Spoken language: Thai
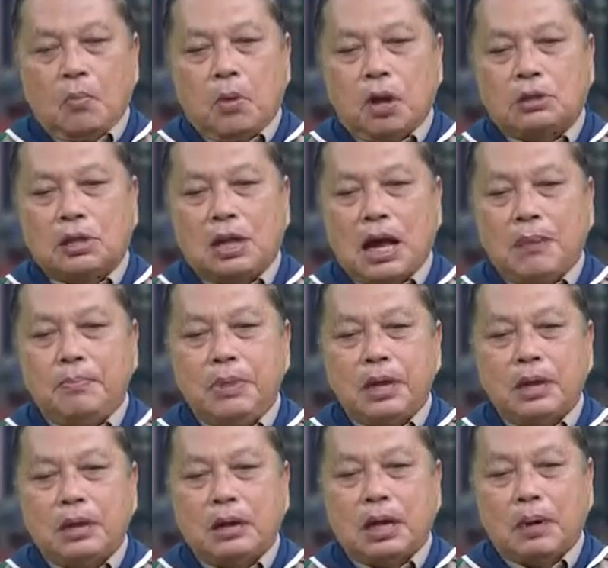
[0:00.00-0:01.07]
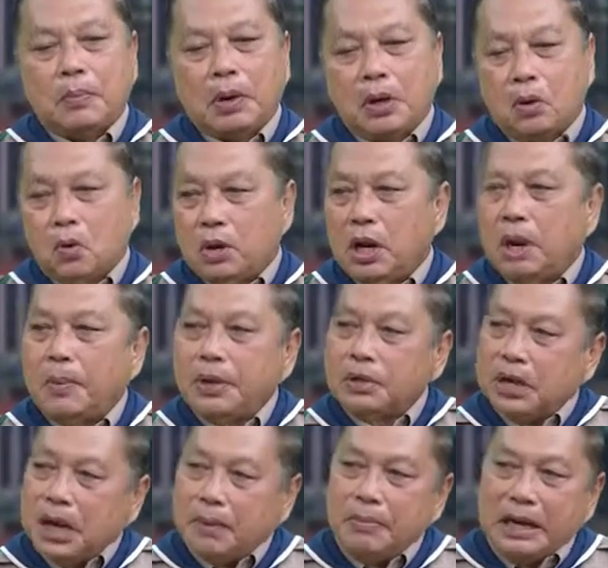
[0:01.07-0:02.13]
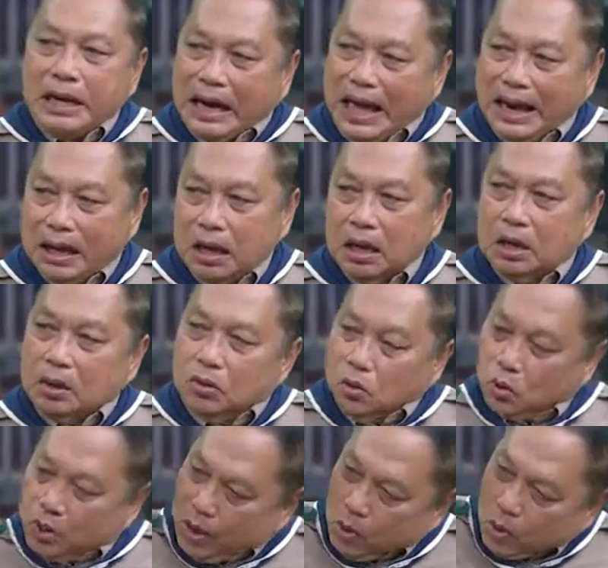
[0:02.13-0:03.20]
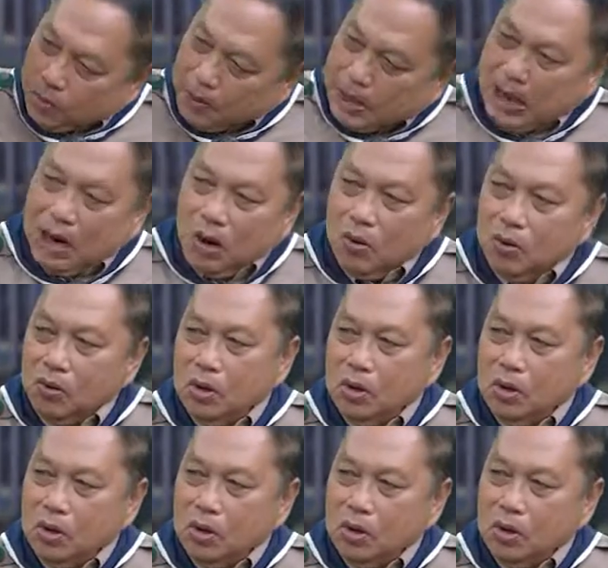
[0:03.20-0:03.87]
เพราะสนามบินกัดบรรดุเนี่ยเป็นสนามบินเล็กอยู่ในหุบเขา